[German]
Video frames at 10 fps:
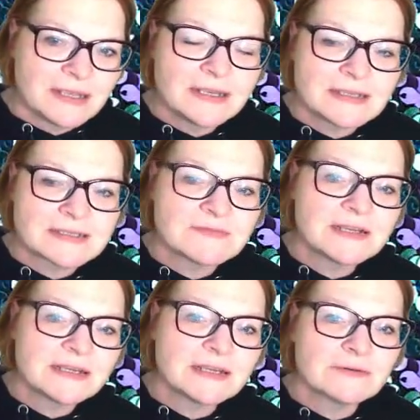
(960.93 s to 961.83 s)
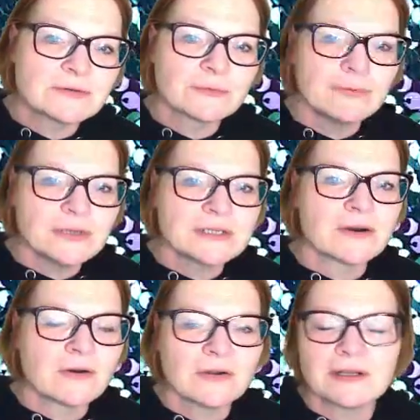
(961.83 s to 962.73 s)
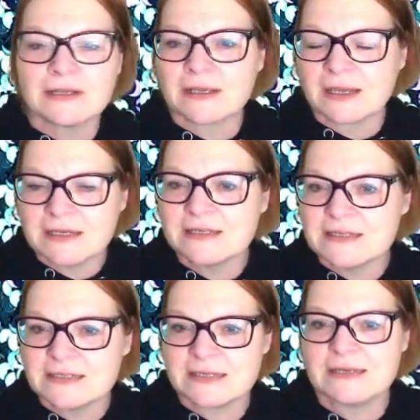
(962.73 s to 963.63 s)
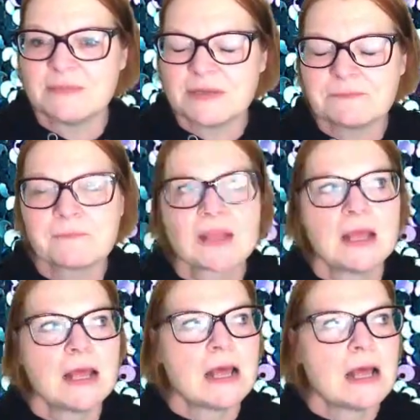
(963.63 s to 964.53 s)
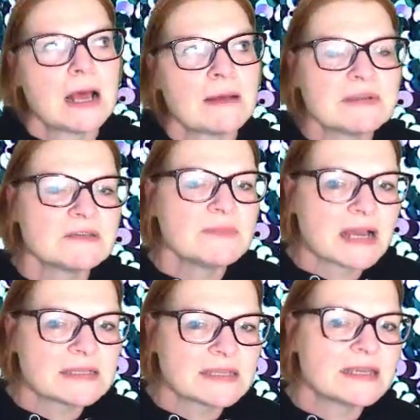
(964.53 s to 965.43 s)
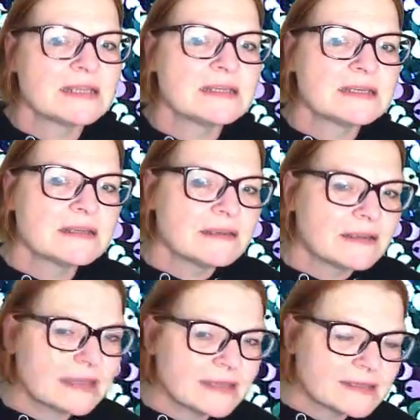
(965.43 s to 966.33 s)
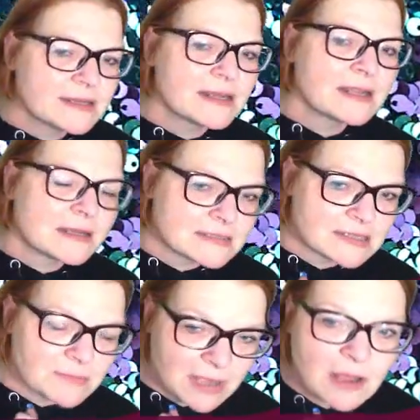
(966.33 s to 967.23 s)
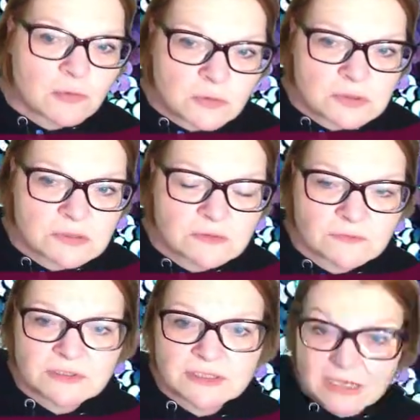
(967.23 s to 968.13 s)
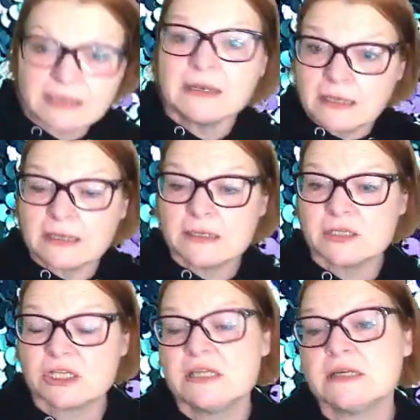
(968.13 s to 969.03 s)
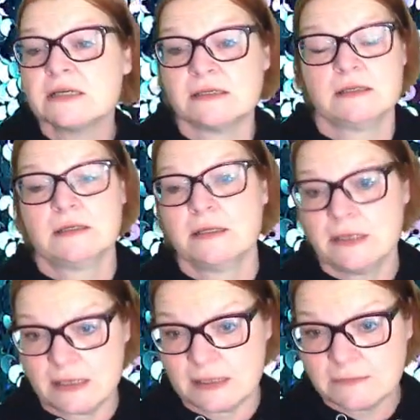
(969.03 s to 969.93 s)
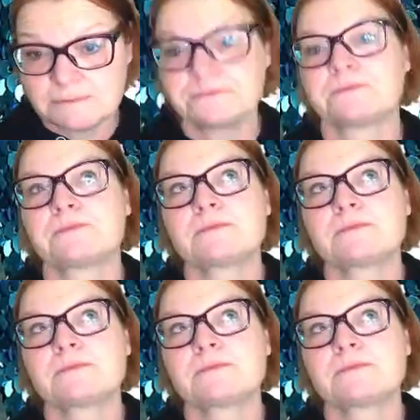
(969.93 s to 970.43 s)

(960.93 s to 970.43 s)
in den Zwillingen und rührt da ordentlich an diesen Themen. Aber zum Jahresende geht er da langsam raus und wird dann in den Stier gehen.